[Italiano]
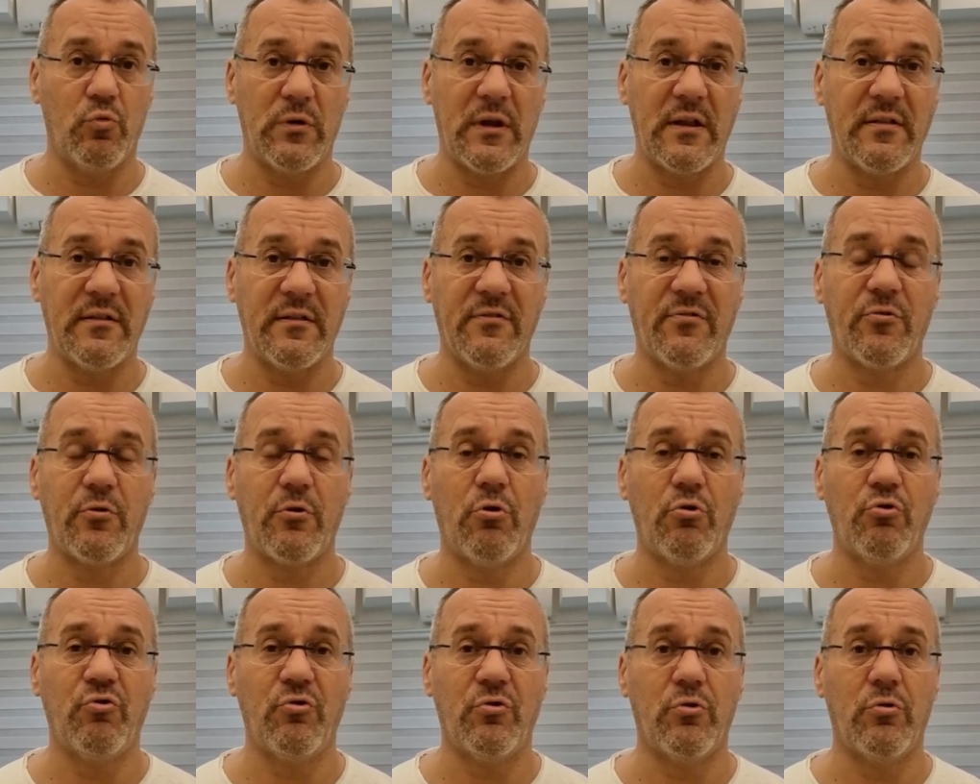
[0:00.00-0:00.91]
un
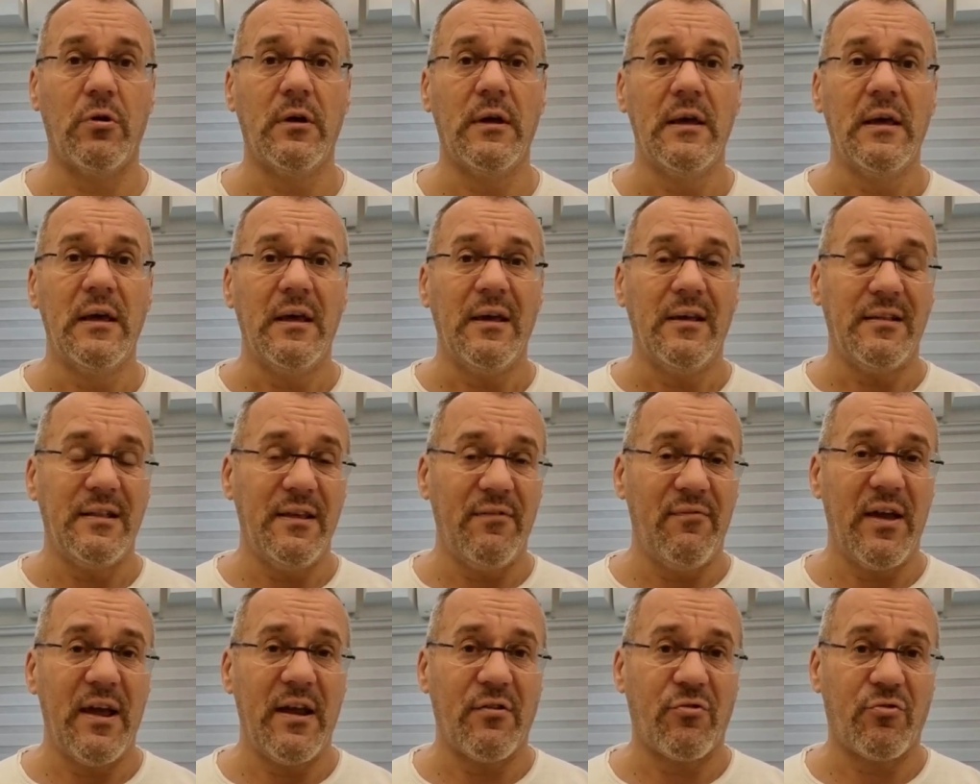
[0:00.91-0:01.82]
antiestrogeno
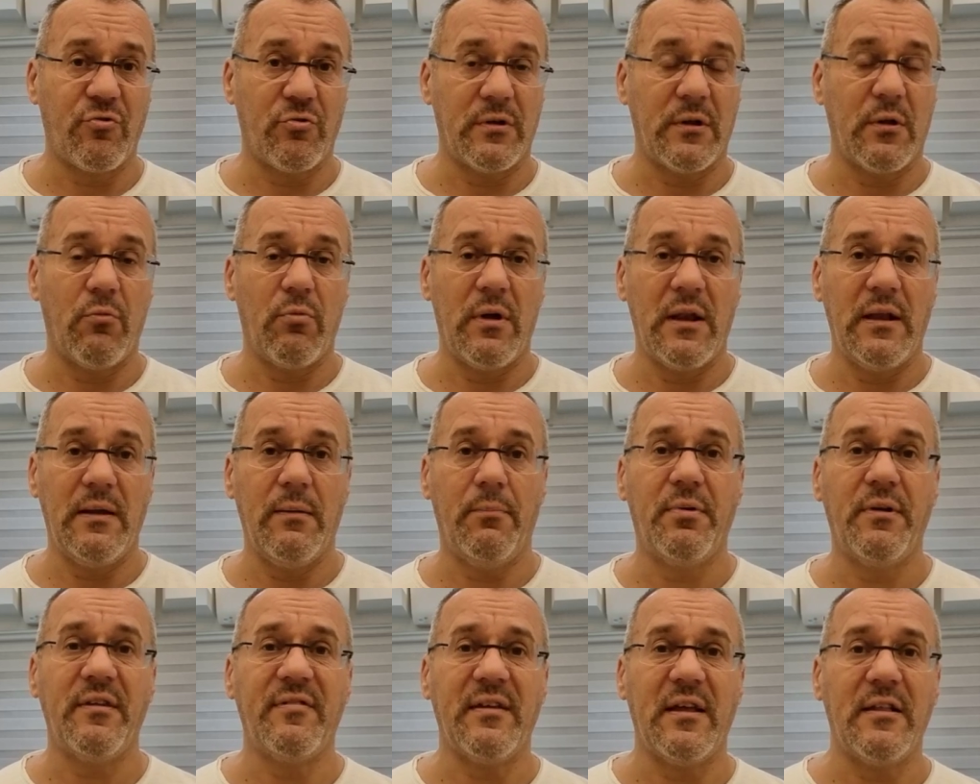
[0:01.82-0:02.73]
diverso da quelli
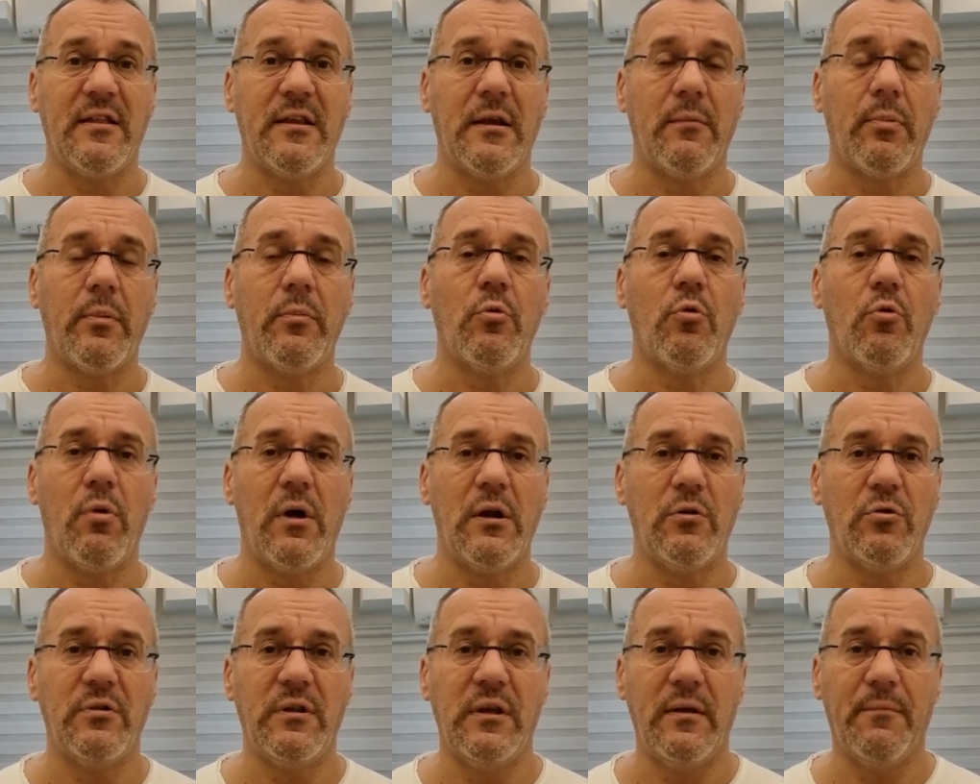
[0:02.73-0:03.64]
presenti era proprio
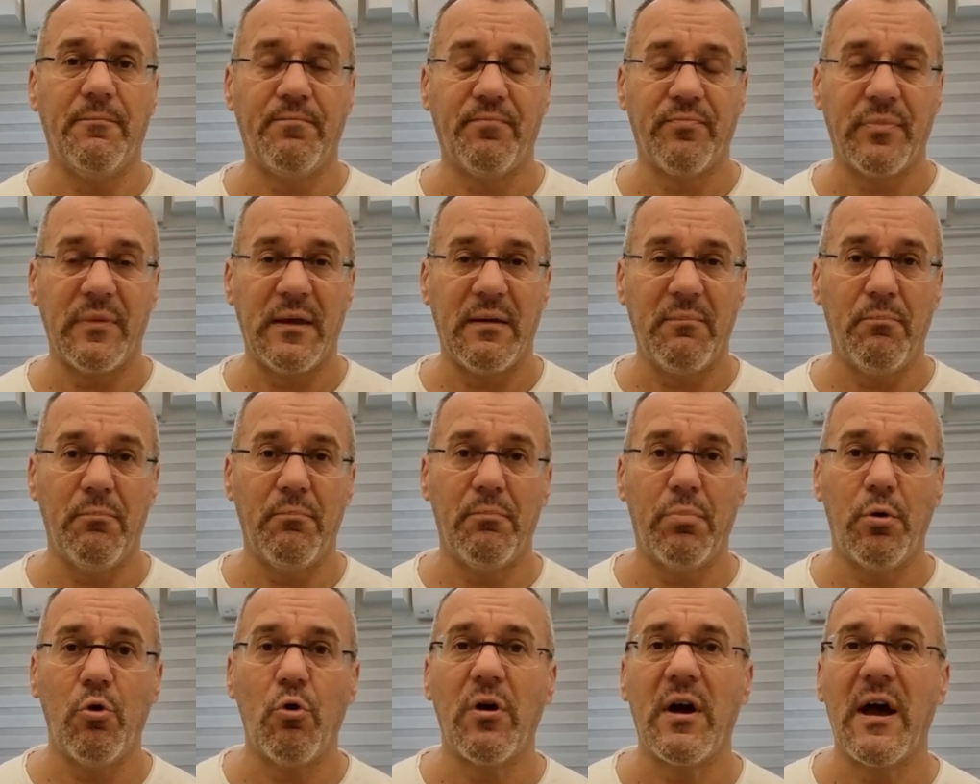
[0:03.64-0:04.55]
quello di
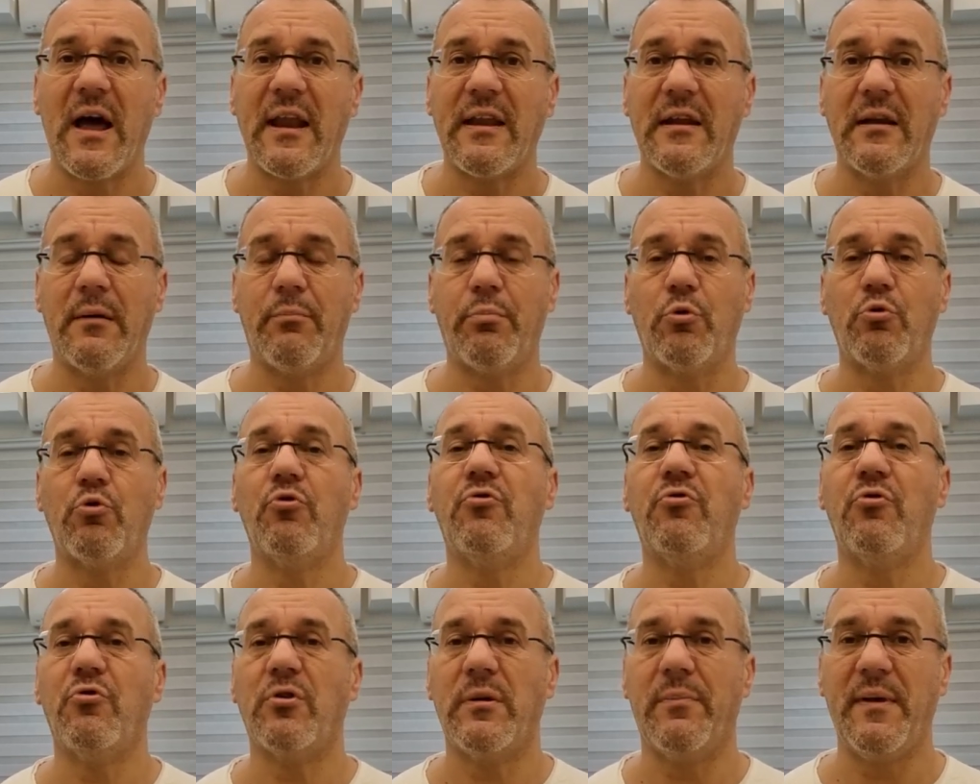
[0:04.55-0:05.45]
bloccare la
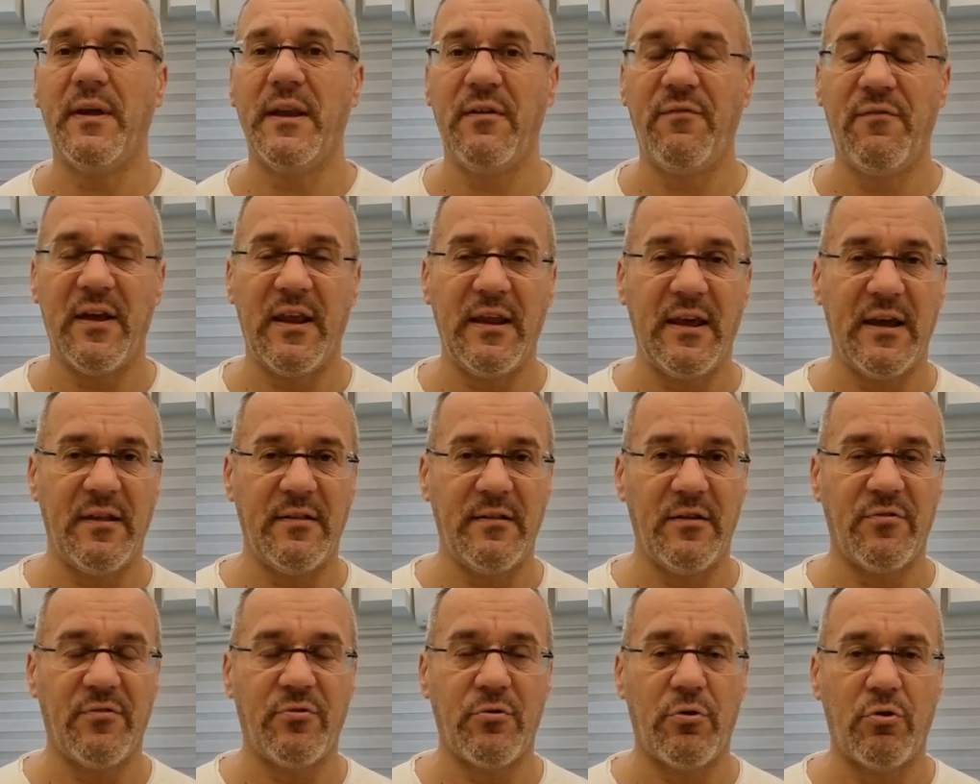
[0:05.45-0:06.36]
produzione periferica
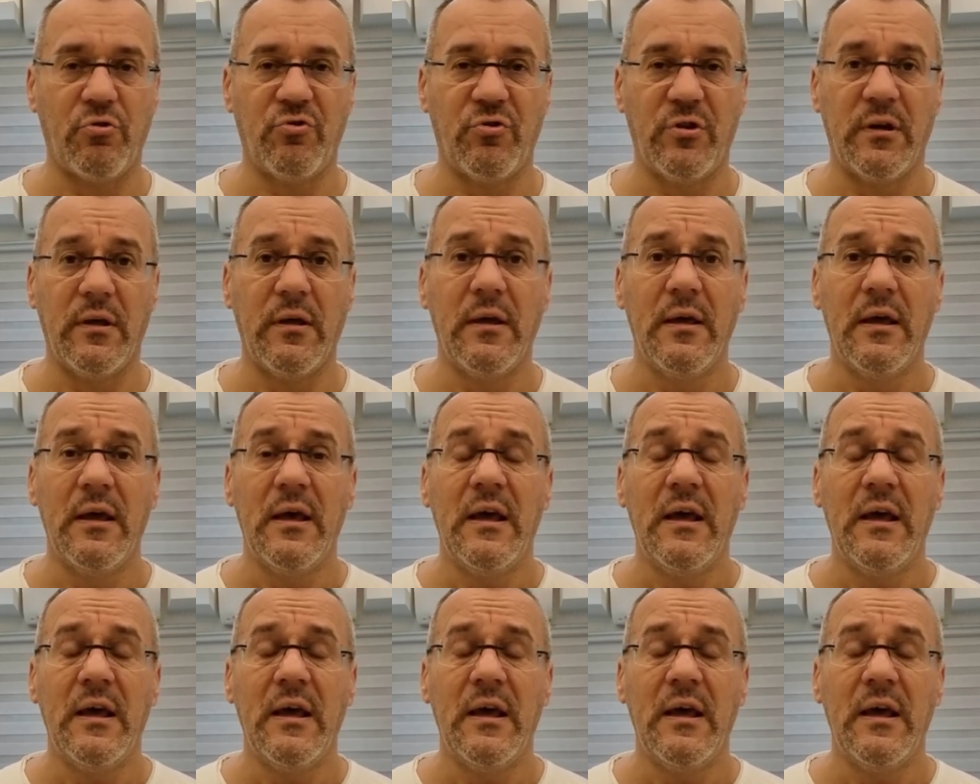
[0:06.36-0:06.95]
di estrogeni.